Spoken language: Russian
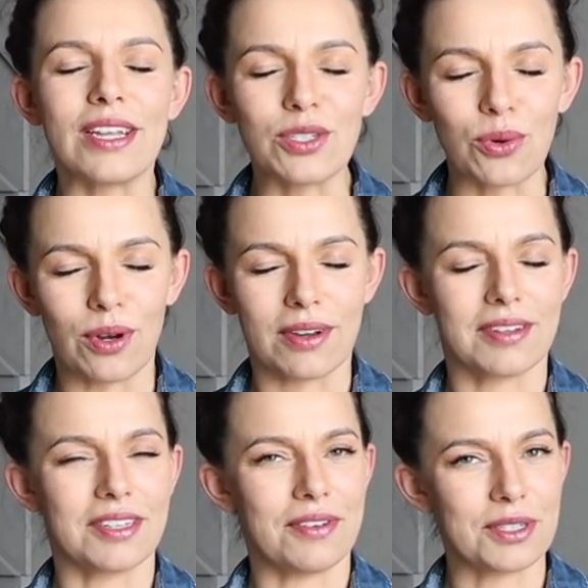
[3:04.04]
насколько
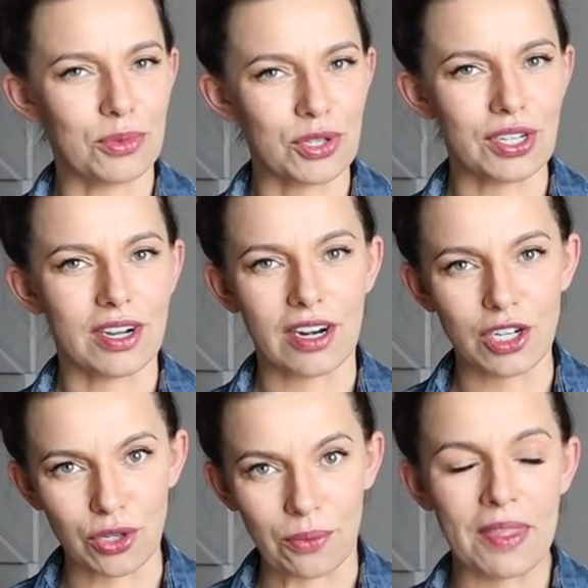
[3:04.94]
это возможно,
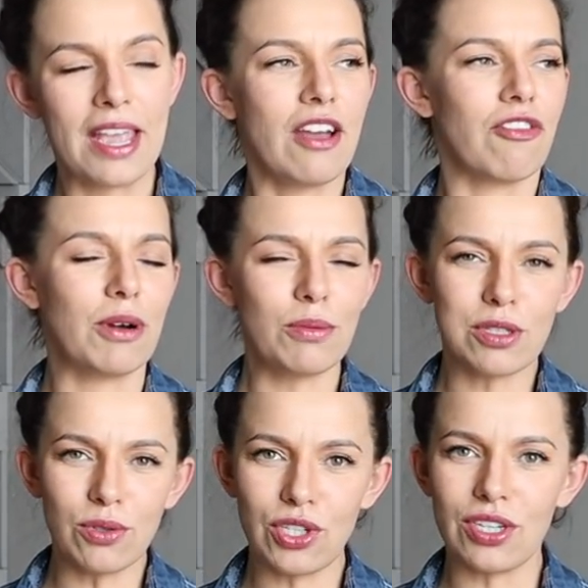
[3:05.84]
хорошо. В моем
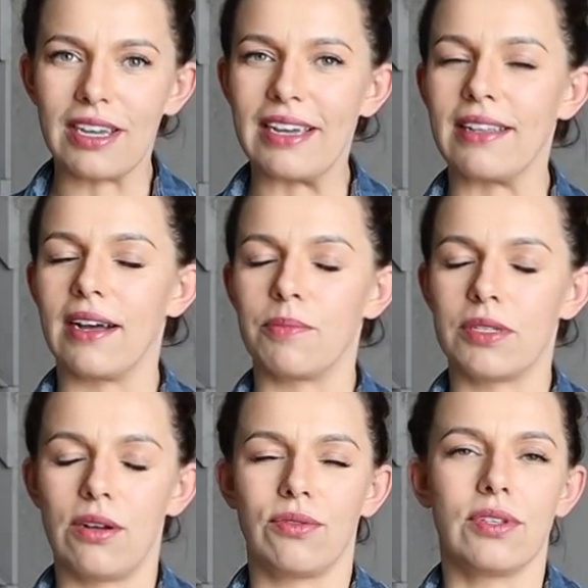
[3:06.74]
случае это
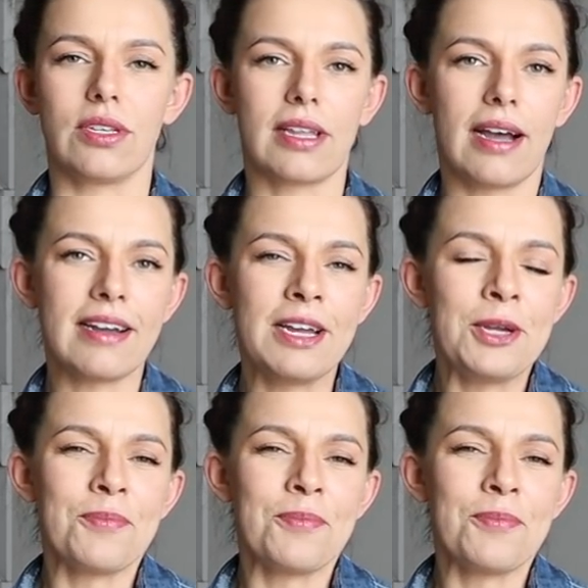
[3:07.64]
абсолютно не так.